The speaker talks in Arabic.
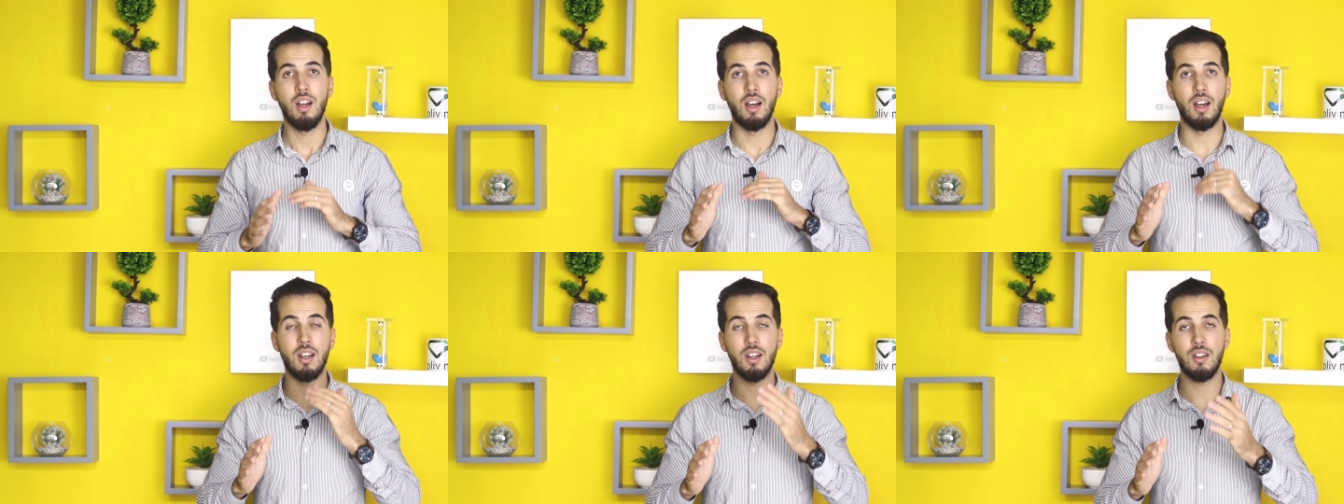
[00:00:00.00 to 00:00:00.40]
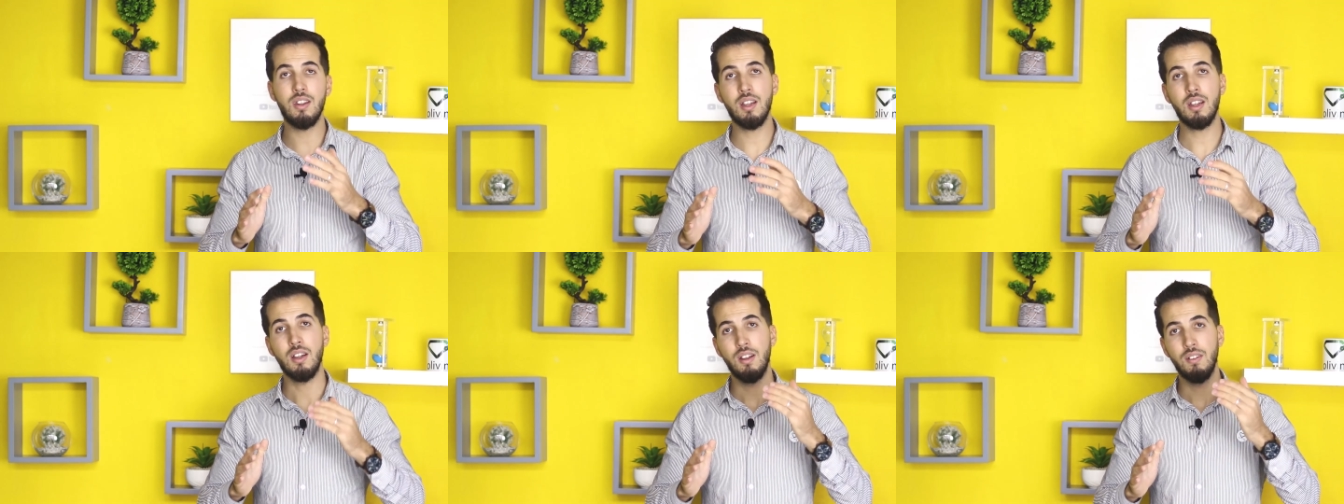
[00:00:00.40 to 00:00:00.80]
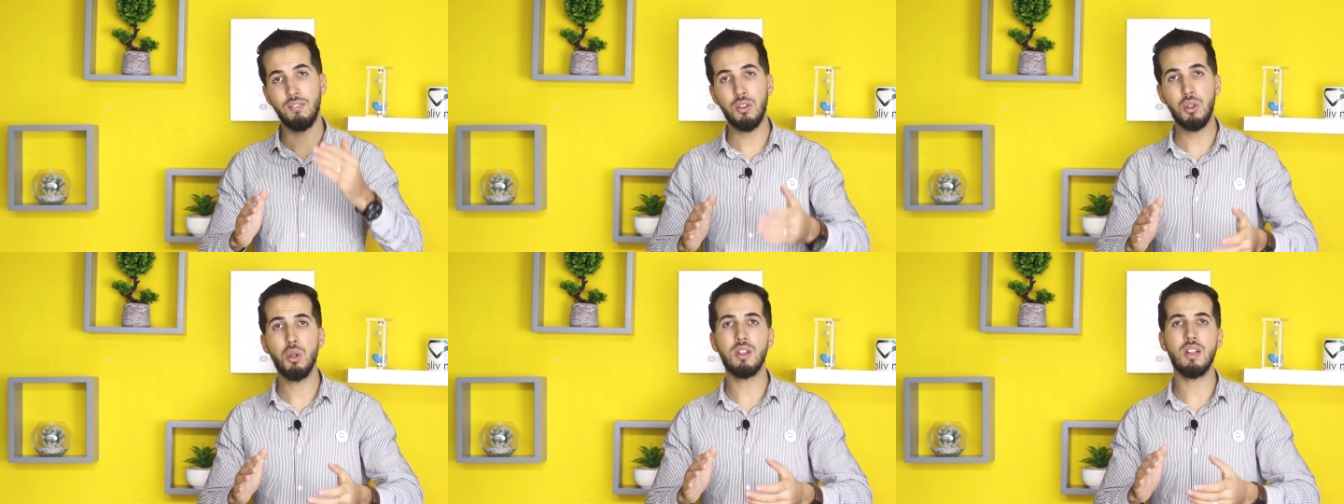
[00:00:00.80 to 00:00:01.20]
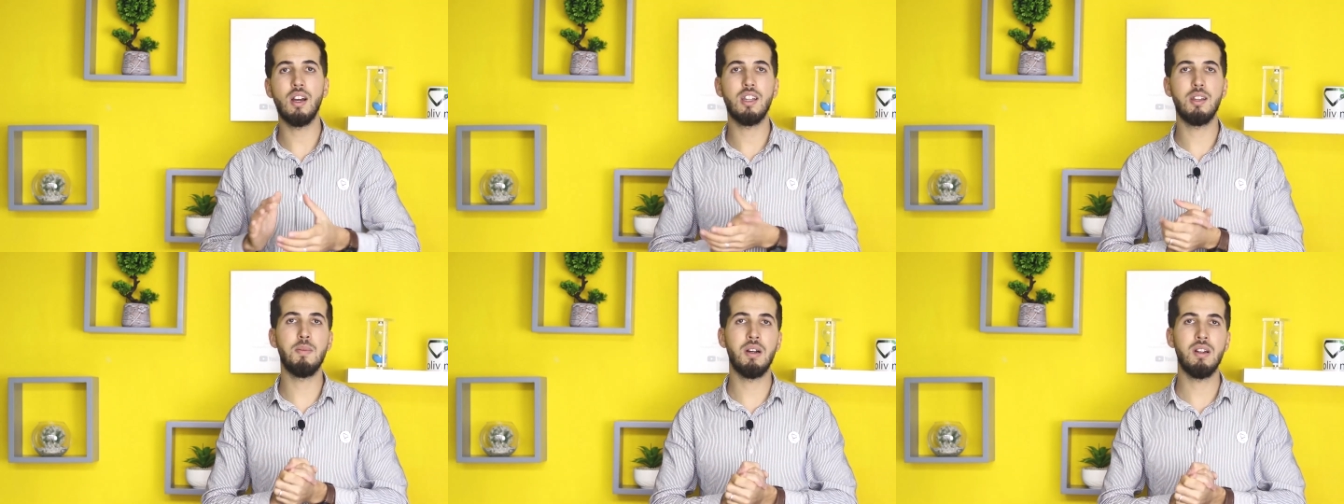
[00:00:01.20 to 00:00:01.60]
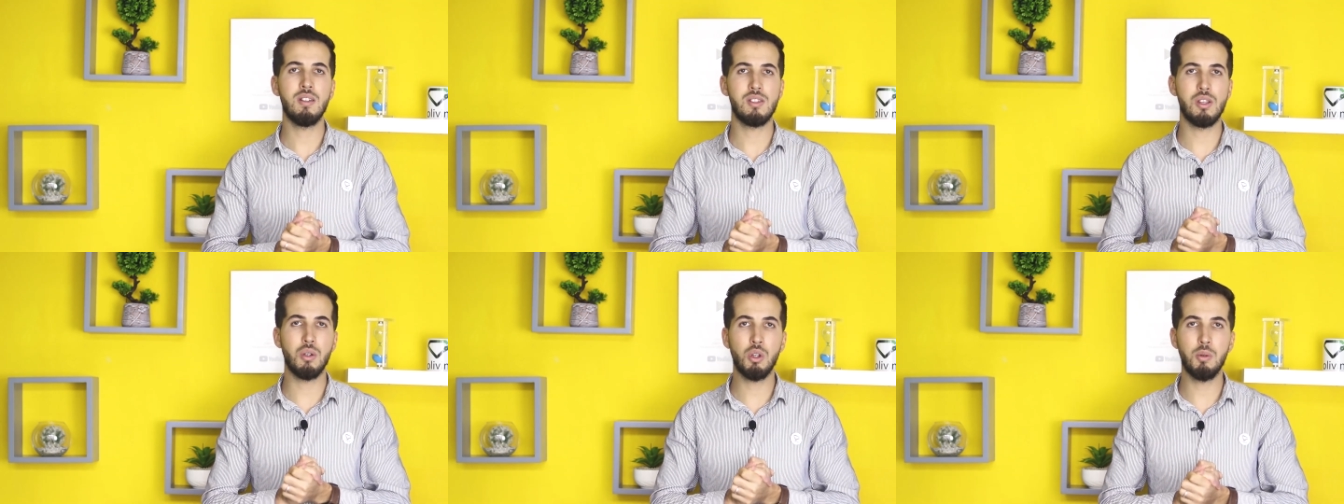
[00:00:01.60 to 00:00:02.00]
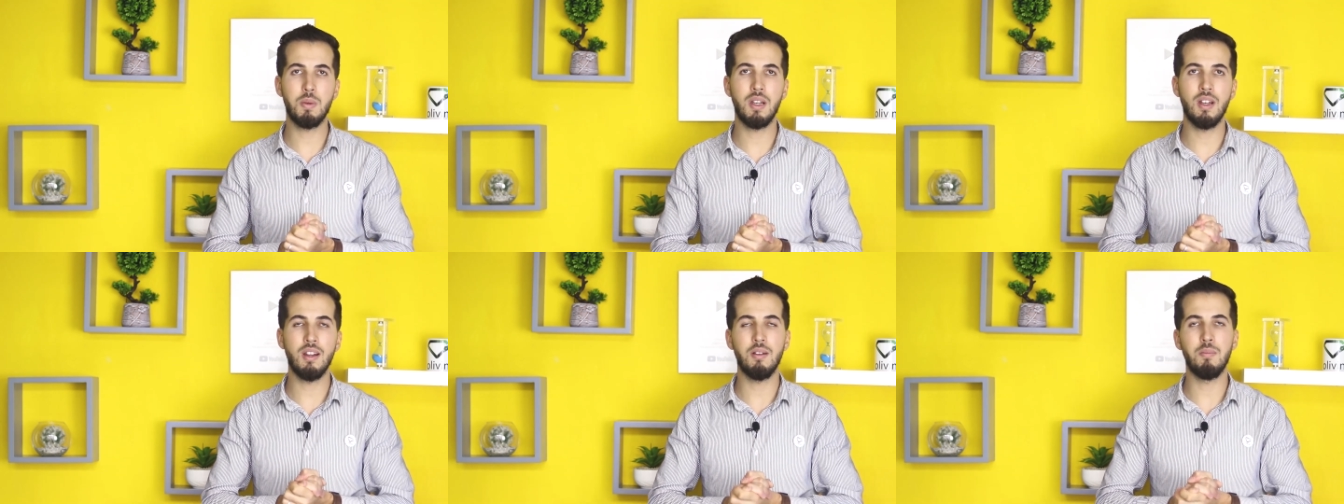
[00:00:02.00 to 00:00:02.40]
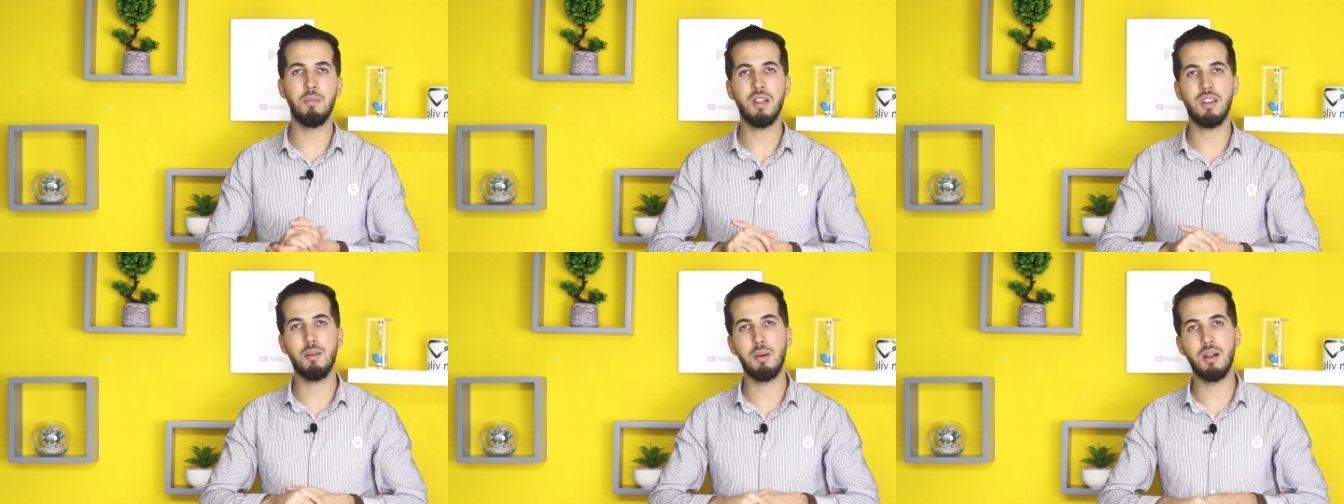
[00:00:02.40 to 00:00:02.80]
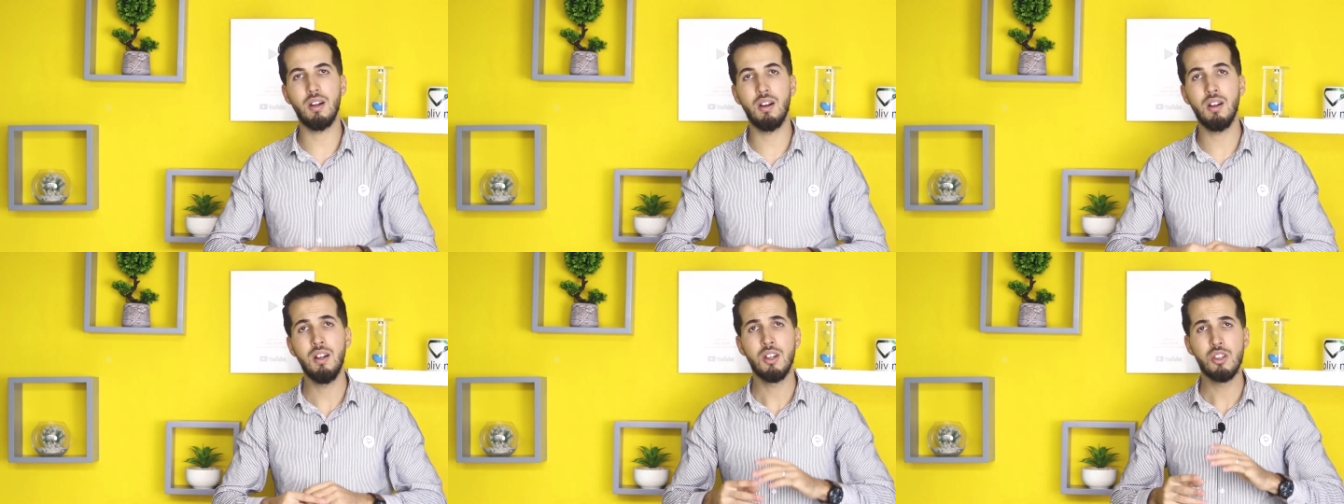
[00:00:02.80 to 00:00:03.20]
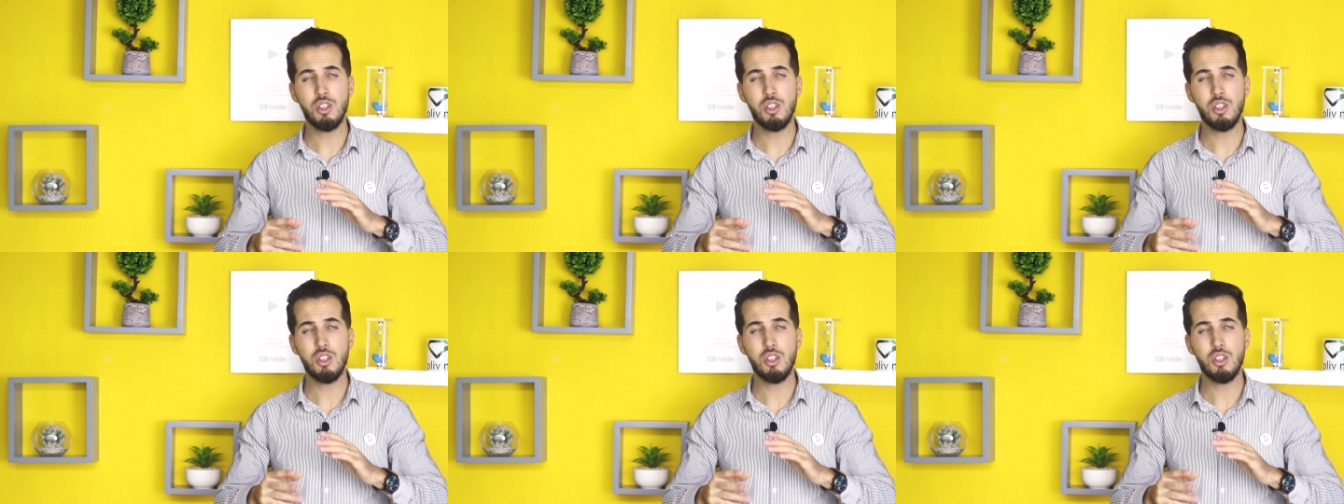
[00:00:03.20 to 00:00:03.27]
على هذيك فيديوهات قادمة سنكمل ما تبقى